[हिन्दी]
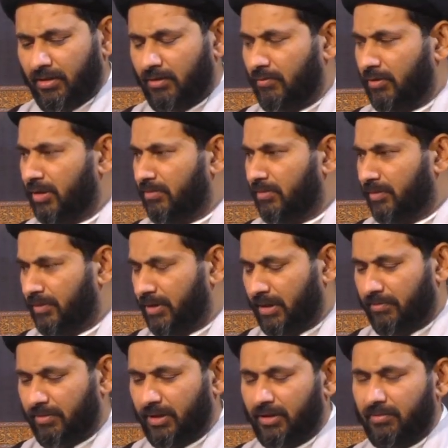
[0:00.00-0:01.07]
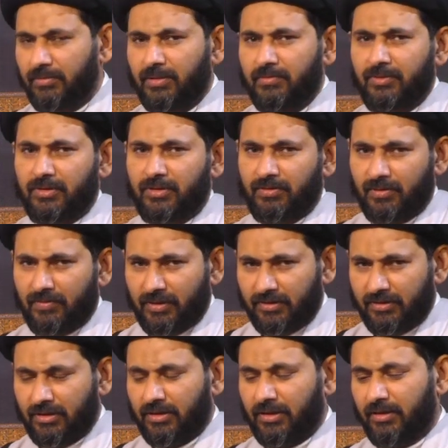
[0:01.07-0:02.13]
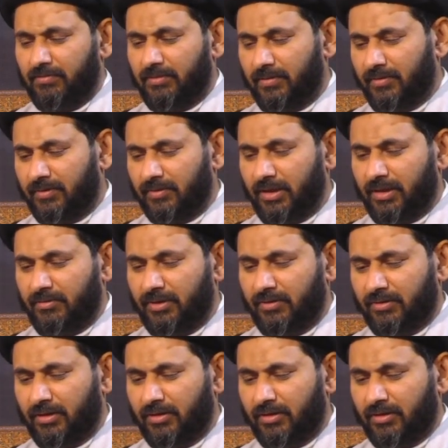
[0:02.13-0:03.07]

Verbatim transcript: अवलन मैं फिर आपकी खिदमत में और तमाम नाजरन की खिदमत में सलाम अर्ज़